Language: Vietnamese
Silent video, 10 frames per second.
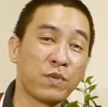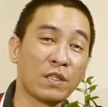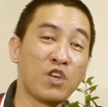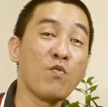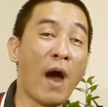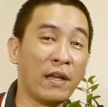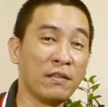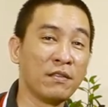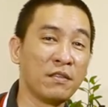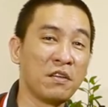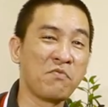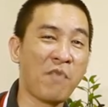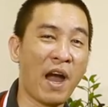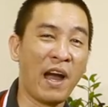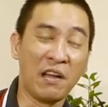chiếu mệnh nhưng
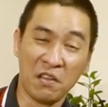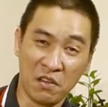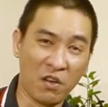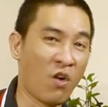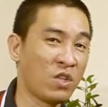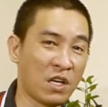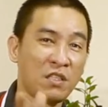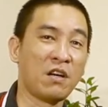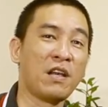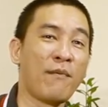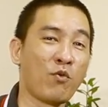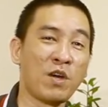mà nó thật sự là một